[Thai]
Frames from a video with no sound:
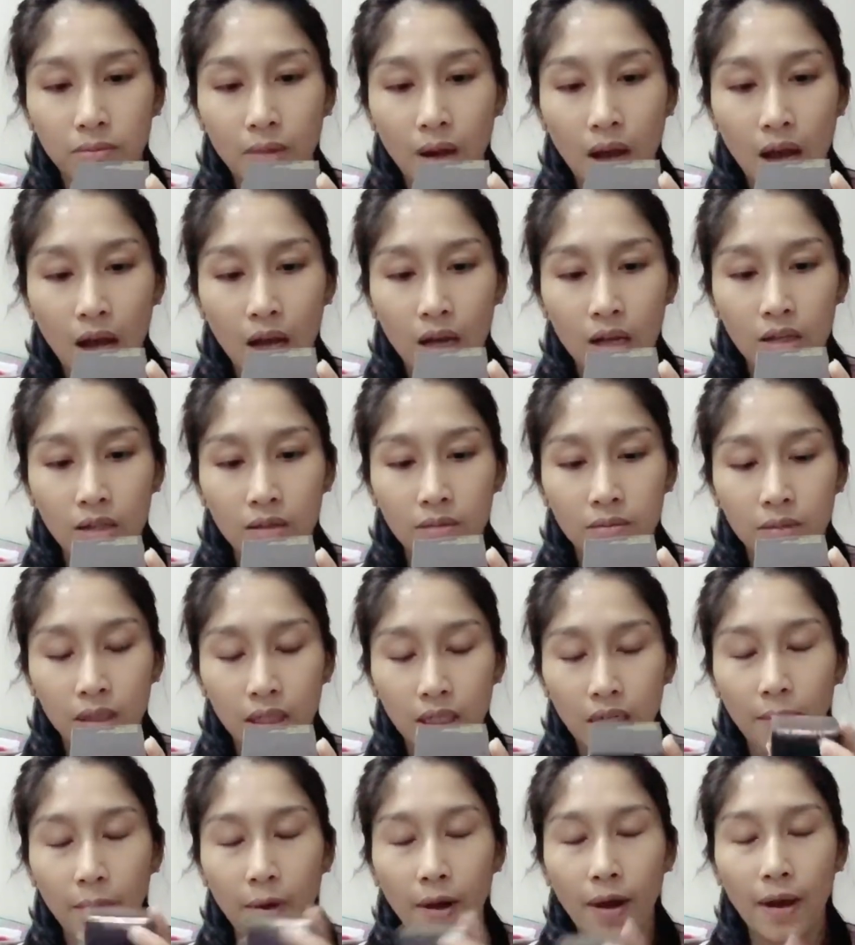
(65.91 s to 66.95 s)
มาเหมื
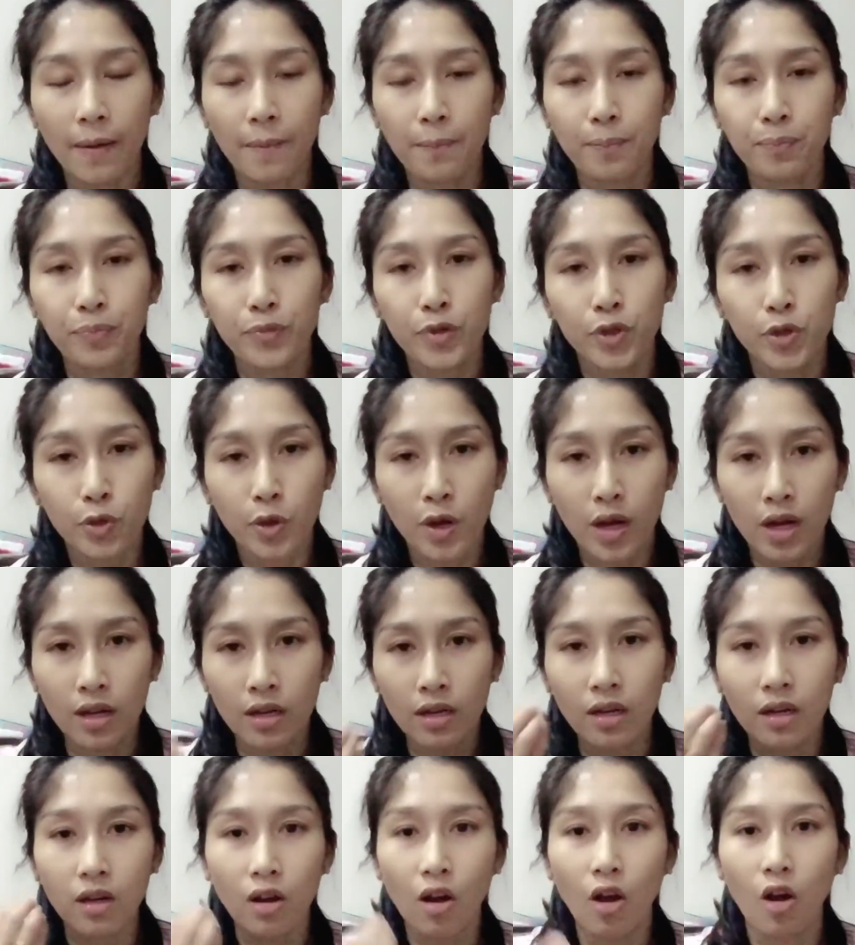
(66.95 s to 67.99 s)
อนกับว่าช่วย
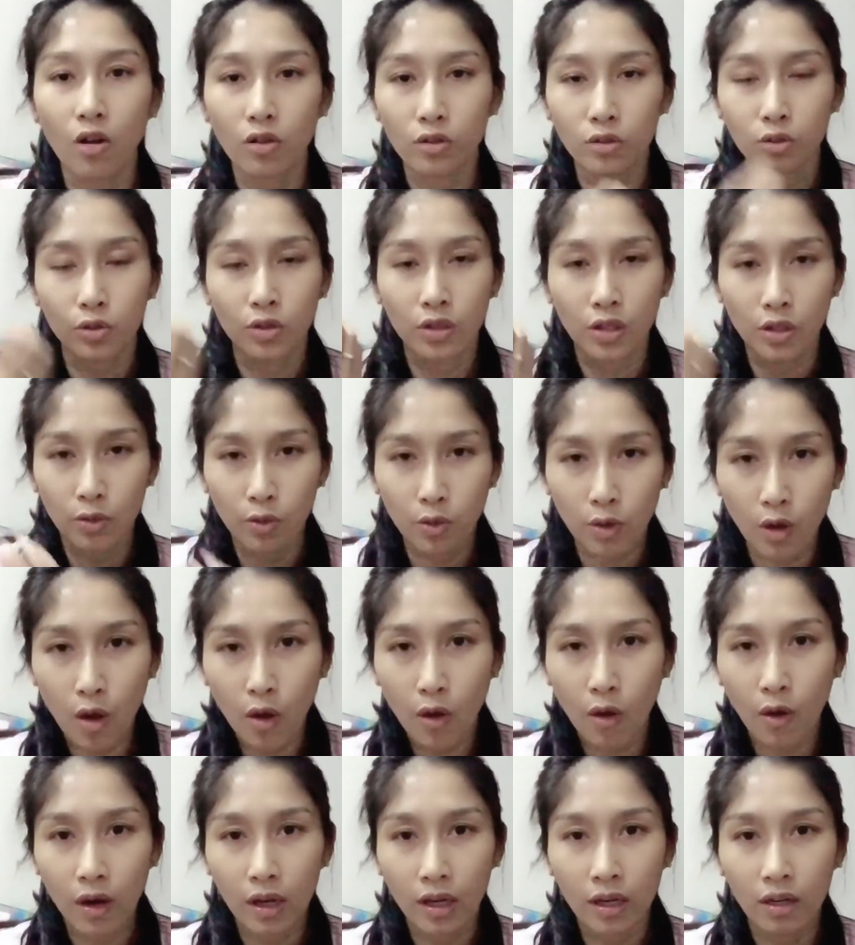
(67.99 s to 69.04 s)
เรื่องของตัวริ้วร
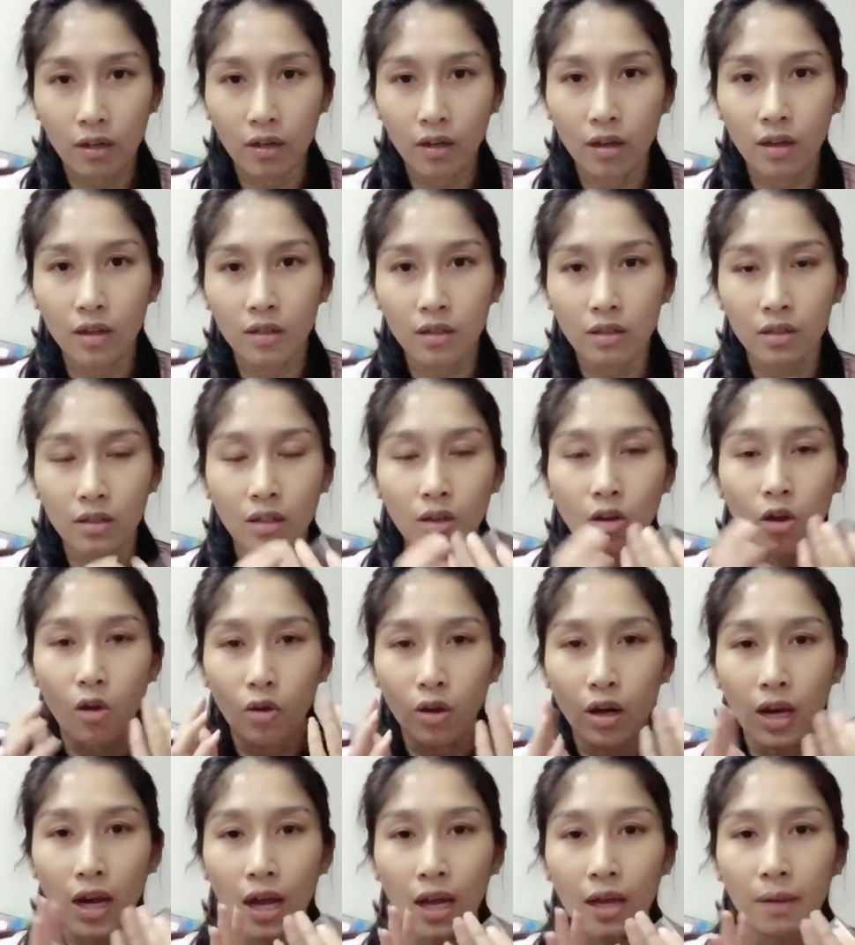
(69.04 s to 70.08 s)
อยแล้วก็เรื่องข
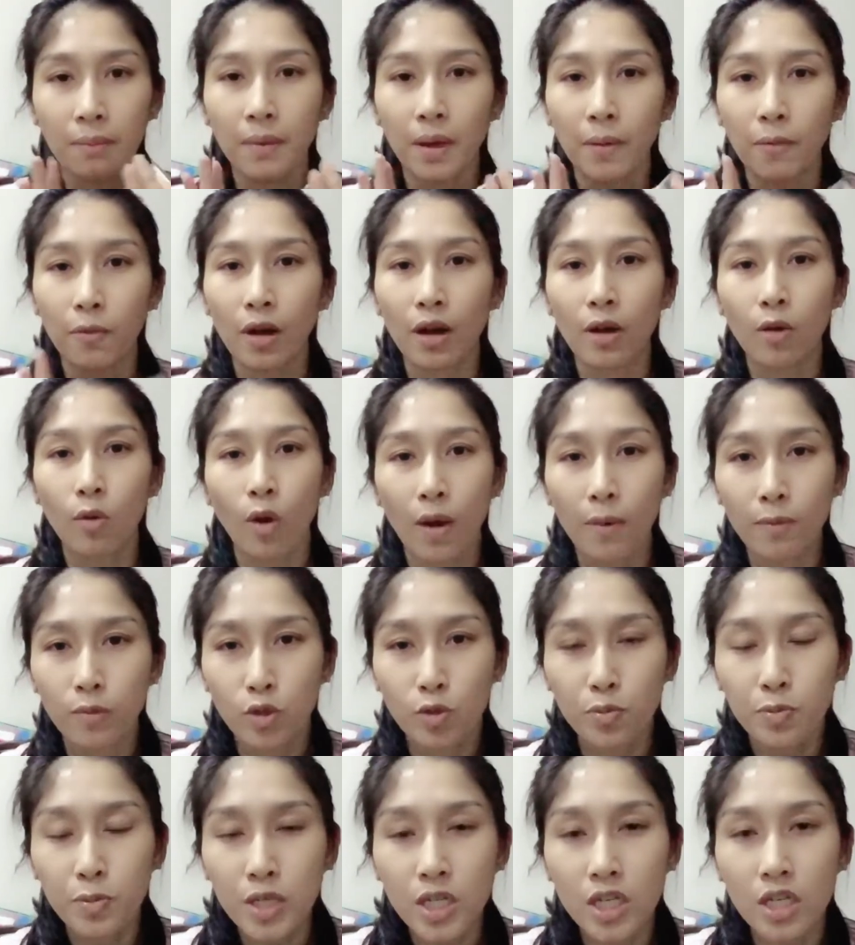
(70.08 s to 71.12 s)
องการแบบว่าความ
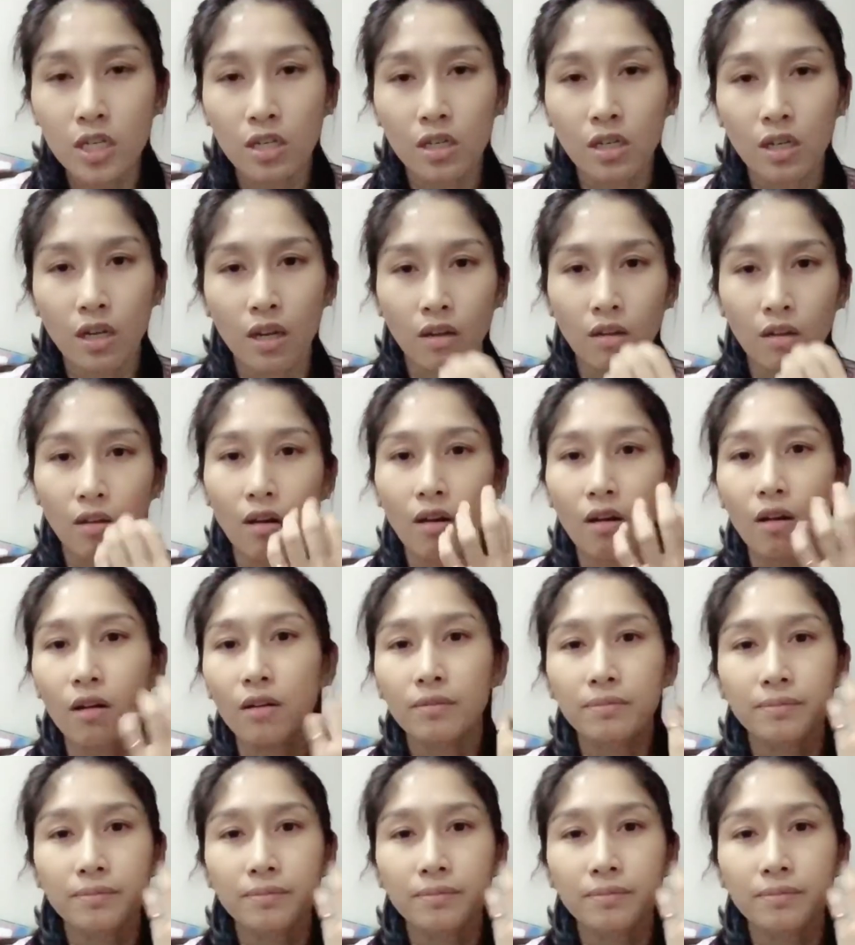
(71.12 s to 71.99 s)
ชุ่มชื้นแล้วก็